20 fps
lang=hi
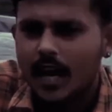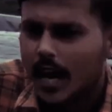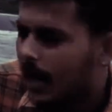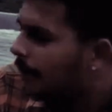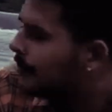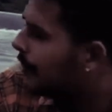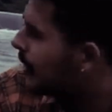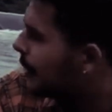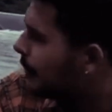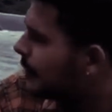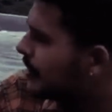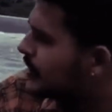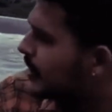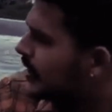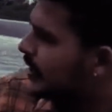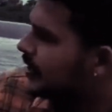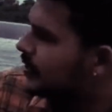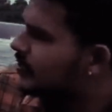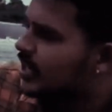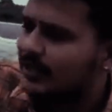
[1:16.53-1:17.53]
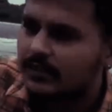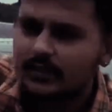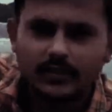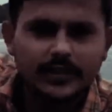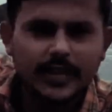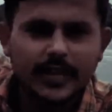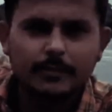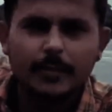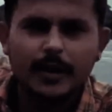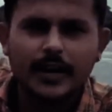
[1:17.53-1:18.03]
आप मेरे पीछे ये चादर
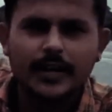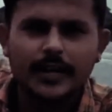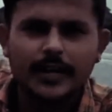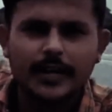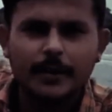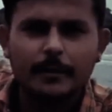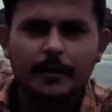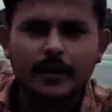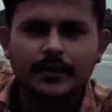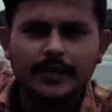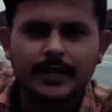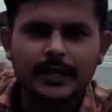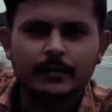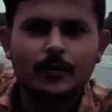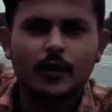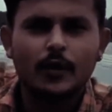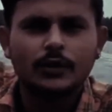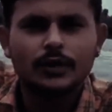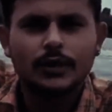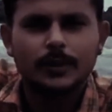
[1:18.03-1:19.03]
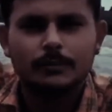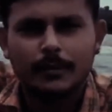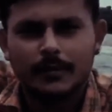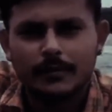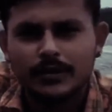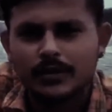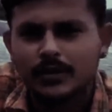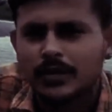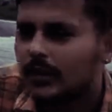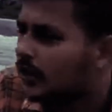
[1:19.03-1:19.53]
देख पा रहे हैं कि पानी की बहुत ही
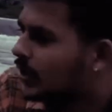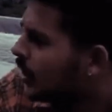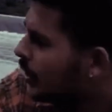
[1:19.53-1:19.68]
पवित्र